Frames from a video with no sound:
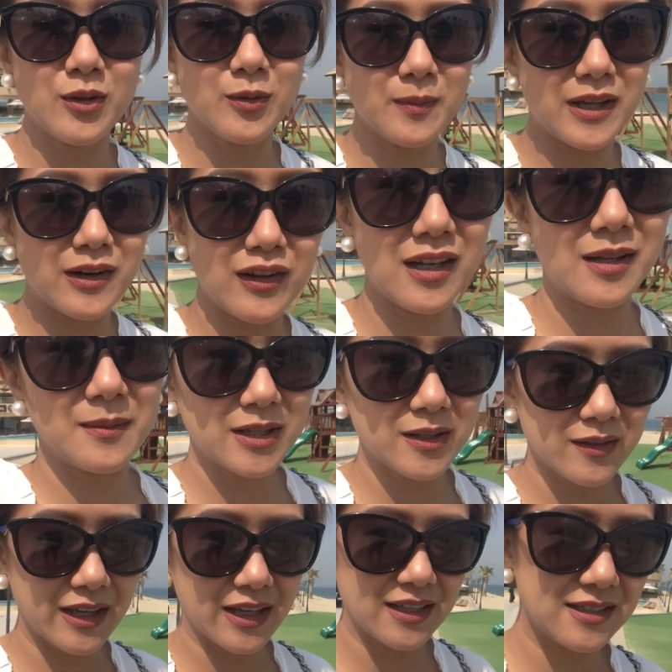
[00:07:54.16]
doon pero ang lamig
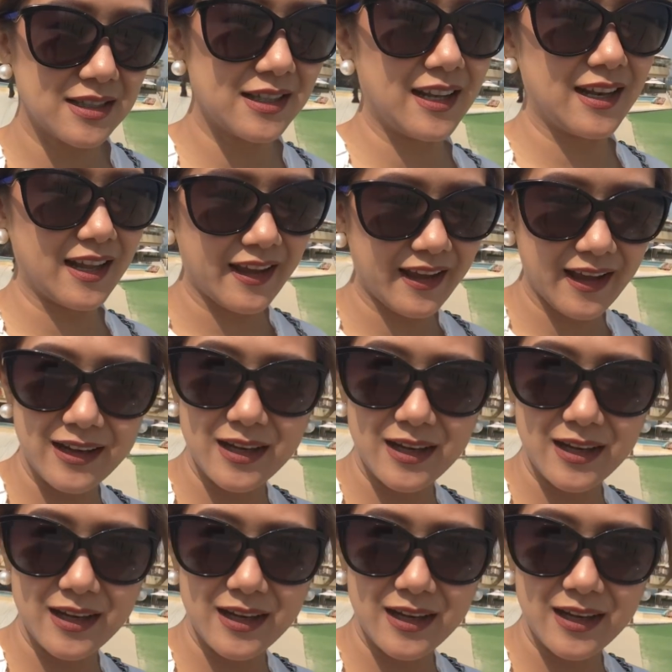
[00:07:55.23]
ng AC nila eh.